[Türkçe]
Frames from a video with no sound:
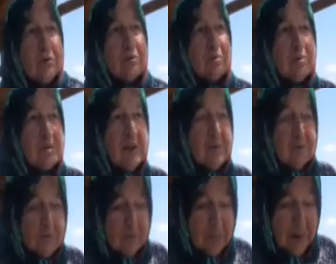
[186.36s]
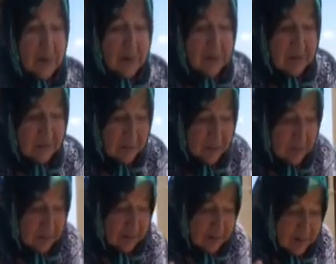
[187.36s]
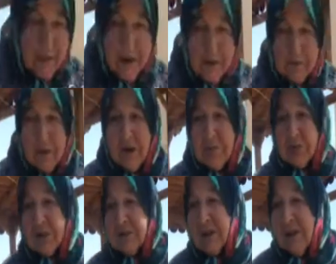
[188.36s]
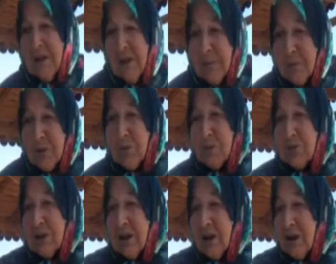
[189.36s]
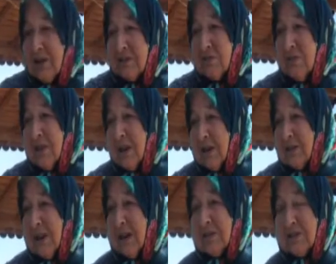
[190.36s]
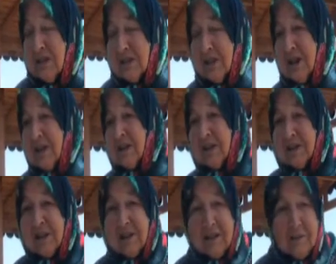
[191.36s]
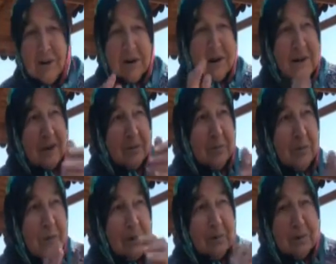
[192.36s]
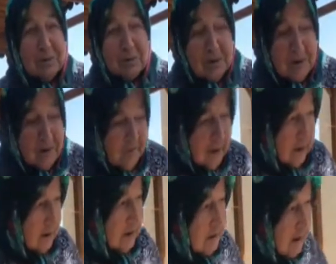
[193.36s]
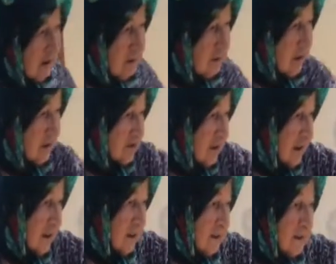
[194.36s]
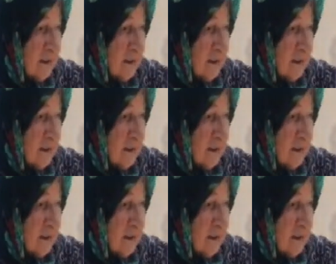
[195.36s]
Çok güzel oldu. Bayıldım yollara. Aha burada üç kere at yuvalandı. At da yayladan gelen bakırlarım böyle oldu. Aha yelli taşlı daha.